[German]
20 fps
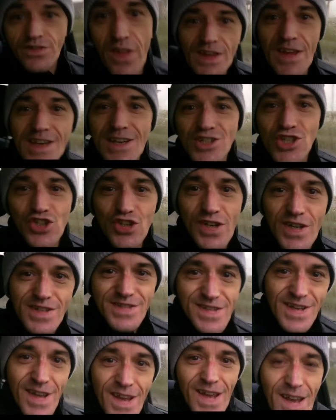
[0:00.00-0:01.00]

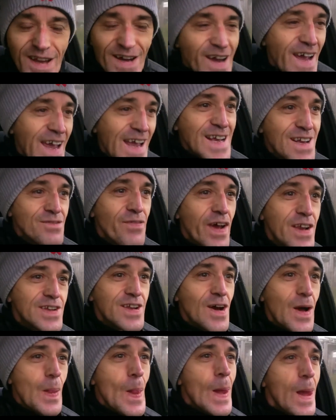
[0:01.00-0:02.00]
tristes
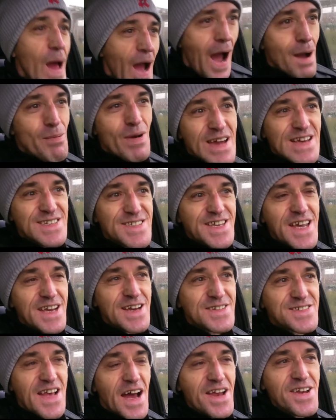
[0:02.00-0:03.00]
Regenwetter. Aber ich sehe
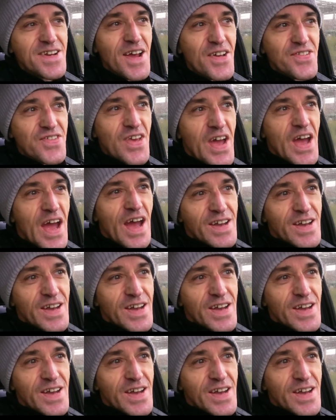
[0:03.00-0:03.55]
das anders.